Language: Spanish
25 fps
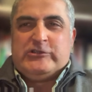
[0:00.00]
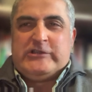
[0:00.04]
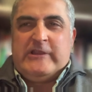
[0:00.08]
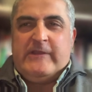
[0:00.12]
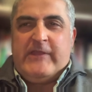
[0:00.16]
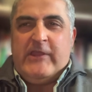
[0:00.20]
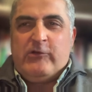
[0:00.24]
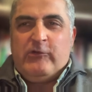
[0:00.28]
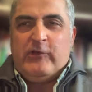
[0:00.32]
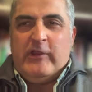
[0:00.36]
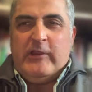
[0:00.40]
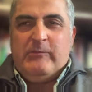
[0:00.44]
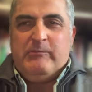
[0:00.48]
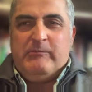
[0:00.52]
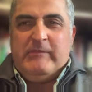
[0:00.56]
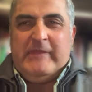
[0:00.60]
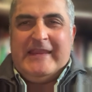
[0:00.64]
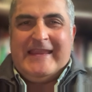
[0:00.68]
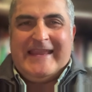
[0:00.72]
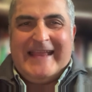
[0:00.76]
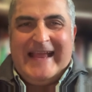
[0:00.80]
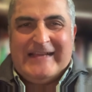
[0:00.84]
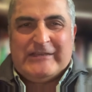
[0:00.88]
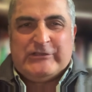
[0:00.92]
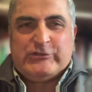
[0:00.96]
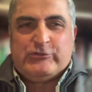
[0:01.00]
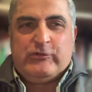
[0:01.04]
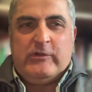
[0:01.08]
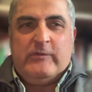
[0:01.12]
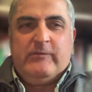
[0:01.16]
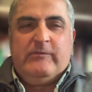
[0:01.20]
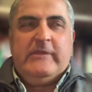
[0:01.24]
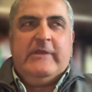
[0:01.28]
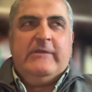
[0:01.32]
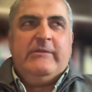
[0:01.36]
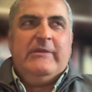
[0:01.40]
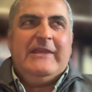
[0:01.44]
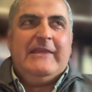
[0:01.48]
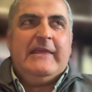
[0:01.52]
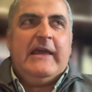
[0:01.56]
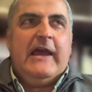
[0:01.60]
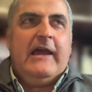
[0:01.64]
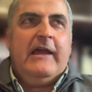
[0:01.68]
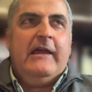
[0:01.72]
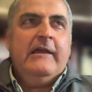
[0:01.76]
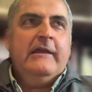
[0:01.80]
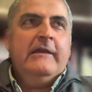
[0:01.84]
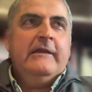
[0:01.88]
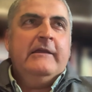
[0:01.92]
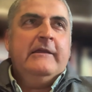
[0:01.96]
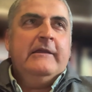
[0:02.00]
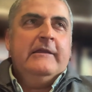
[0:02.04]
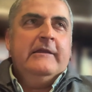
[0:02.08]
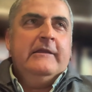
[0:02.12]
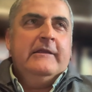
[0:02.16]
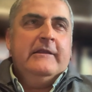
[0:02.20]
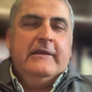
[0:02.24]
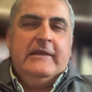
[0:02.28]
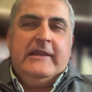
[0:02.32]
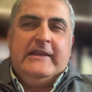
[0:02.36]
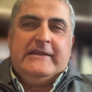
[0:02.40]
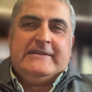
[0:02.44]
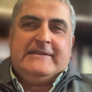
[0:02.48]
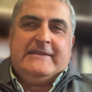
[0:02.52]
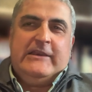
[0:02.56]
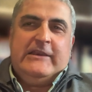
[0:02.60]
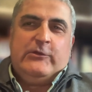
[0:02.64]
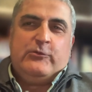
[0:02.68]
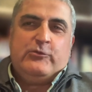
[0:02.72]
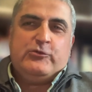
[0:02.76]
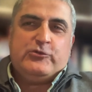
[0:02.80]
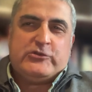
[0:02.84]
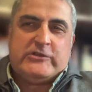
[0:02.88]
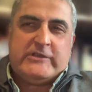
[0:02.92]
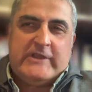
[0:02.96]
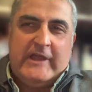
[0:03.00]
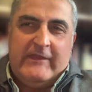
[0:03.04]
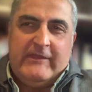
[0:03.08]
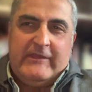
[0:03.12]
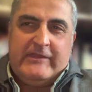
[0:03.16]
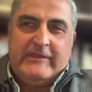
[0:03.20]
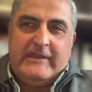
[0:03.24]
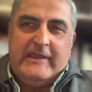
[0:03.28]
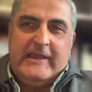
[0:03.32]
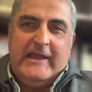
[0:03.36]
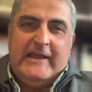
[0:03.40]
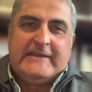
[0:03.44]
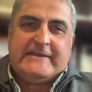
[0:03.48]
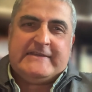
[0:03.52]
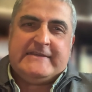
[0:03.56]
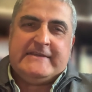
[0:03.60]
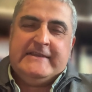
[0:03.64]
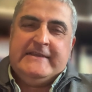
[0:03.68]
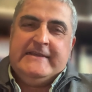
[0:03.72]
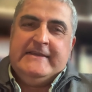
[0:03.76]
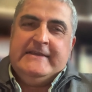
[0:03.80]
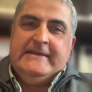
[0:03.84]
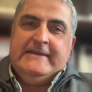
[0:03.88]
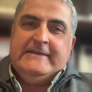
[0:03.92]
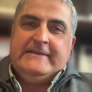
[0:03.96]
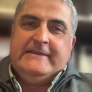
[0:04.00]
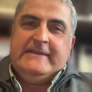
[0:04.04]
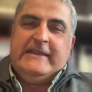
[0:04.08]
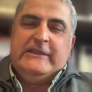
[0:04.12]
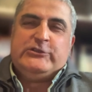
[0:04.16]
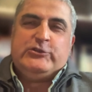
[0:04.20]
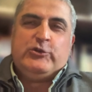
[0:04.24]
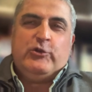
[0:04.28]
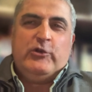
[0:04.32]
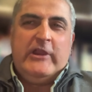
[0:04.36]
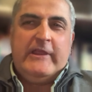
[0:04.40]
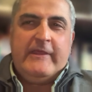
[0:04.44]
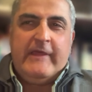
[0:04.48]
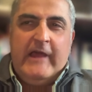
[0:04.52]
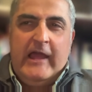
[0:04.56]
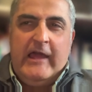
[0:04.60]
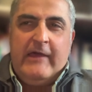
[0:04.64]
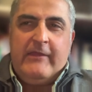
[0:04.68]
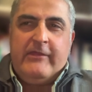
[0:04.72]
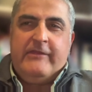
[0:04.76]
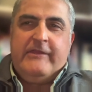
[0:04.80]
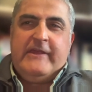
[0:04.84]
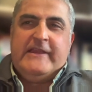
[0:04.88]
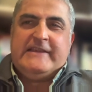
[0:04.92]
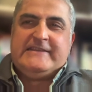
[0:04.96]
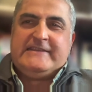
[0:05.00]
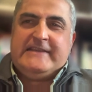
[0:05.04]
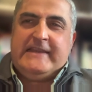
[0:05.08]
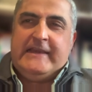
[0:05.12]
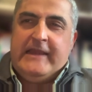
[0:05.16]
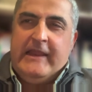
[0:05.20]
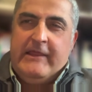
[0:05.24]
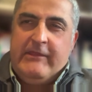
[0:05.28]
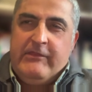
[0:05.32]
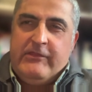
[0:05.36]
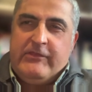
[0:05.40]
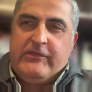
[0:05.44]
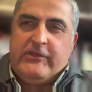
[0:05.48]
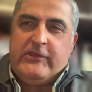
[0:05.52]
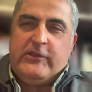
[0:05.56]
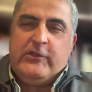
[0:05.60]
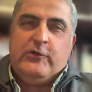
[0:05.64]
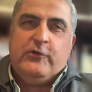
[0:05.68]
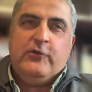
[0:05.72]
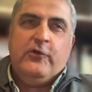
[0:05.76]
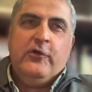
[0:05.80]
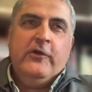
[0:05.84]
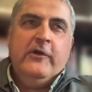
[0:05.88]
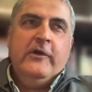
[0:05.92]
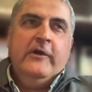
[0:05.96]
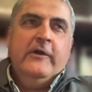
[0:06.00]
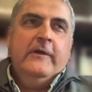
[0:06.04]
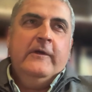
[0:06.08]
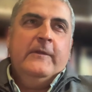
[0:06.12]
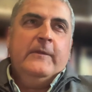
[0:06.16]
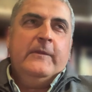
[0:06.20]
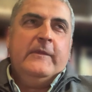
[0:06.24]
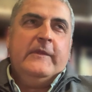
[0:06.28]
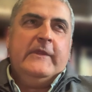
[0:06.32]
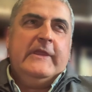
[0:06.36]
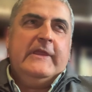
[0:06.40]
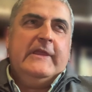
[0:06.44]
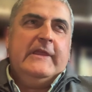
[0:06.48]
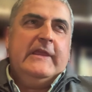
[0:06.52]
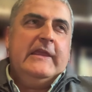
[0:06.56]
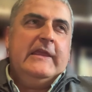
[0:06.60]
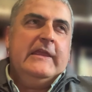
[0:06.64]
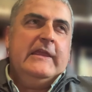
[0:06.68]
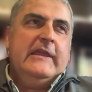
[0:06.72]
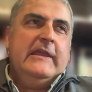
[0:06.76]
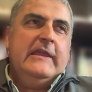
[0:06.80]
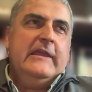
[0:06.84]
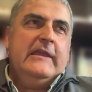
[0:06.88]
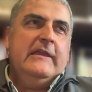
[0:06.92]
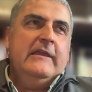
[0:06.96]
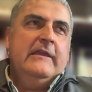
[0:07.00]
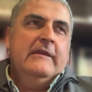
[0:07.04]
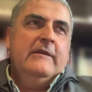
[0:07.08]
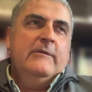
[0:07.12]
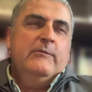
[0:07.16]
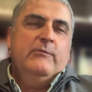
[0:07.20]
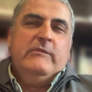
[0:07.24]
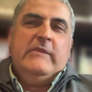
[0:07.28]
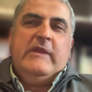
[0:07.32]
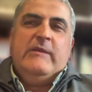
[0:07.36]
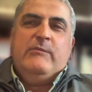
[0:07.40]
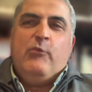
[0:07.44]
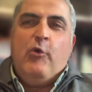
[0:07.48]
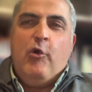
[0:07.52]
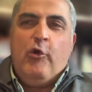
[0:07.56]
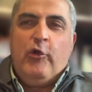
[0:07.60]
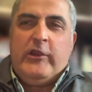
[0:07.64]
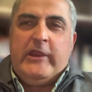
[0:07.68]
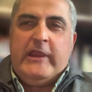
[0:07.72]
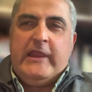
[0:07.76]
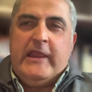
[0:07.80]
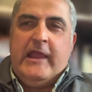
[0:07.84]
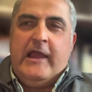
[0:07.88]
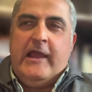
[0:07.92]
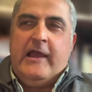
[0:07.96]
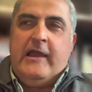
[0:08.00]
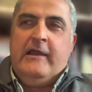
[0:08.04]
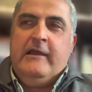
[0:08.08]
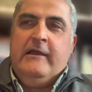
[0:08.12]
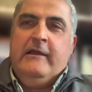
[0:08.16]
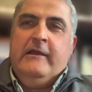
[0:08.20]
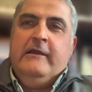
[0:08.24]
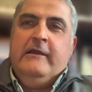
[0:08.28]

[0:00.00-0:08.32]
se vieron en mi caso, en mi vida, las circunstancias de soledad, de silencio, de memoria